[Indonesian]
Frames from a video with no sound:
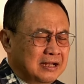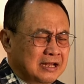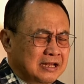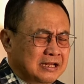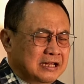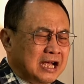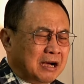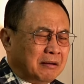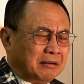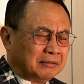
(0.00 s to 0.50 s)

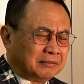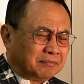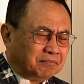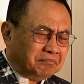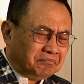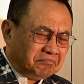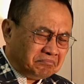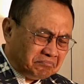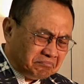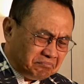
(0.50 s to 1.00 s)
yang
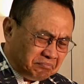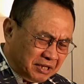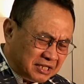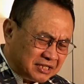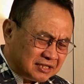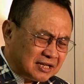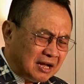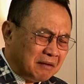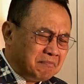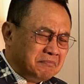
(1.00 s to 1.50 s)

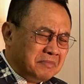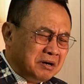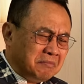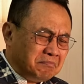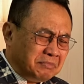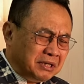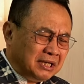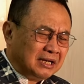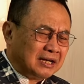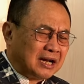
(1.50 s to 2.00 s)
bisa
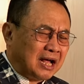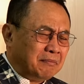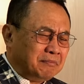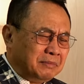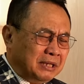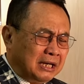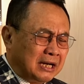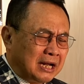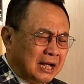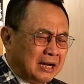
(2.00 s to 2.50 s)

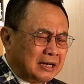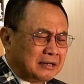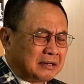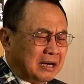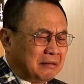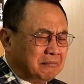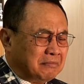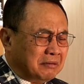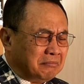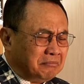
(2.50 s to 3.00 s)
memilah-milah
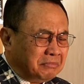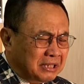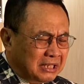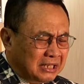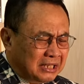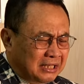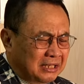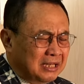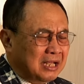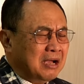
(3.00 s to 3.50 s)
dan
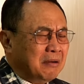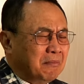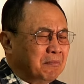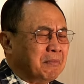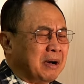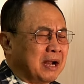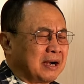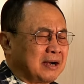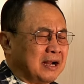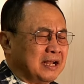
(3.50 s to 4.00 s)
memilih
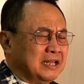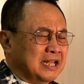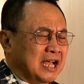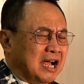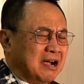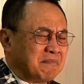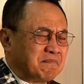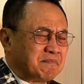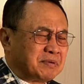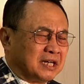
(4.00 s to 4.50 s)
mana
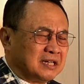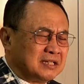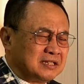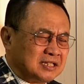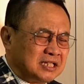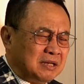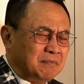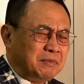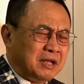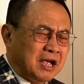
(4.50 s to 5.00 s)
yang
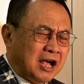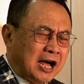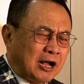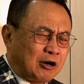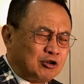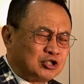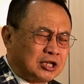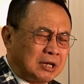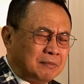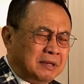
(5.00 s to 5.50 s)
prinsip yang
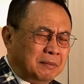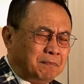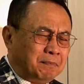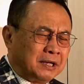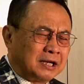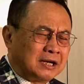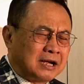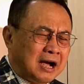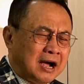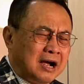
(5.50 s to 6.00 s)
harus kami
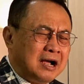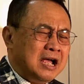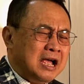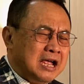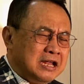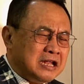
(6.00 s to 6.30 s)
pegang,